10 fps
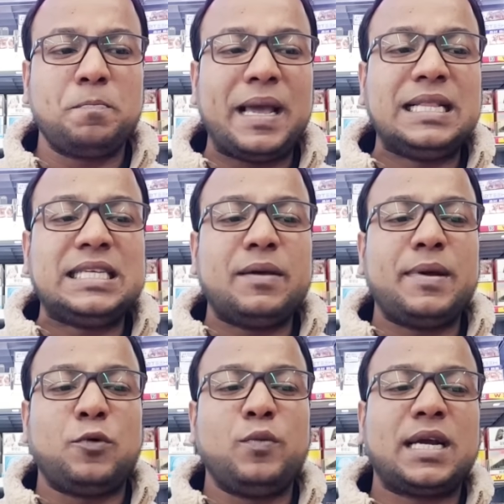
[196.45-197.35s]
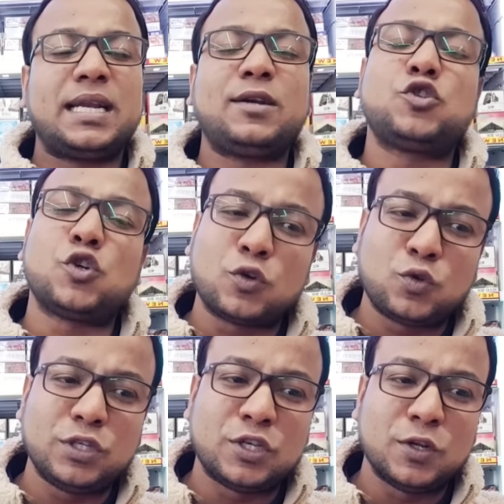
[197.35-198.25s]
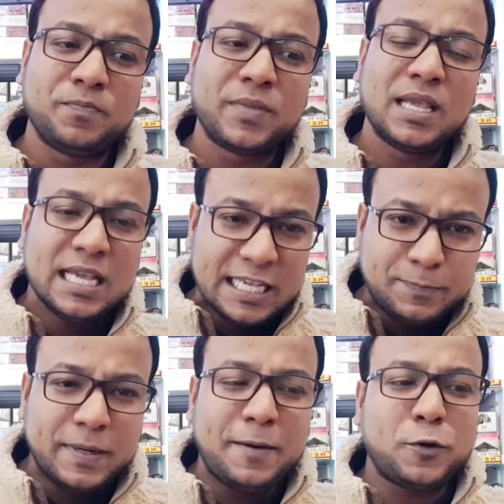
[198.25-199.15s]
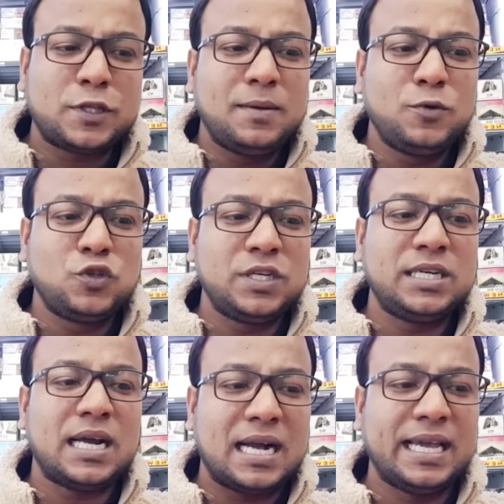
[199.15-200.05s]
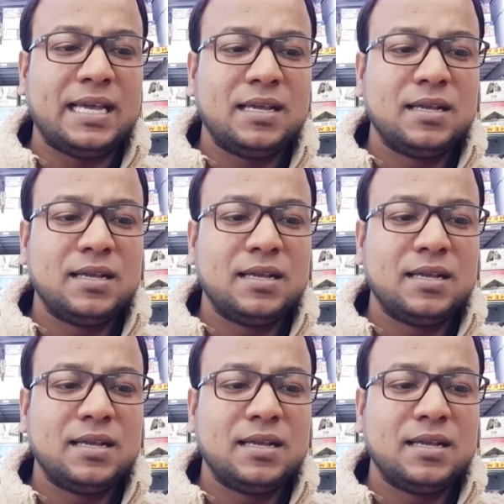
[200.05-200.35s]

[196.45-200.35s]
বেলজিয়ামের ভূমিকাটা একটু শক্তই ছিল স্পেনের প্রধানমন্ত্রীর আগে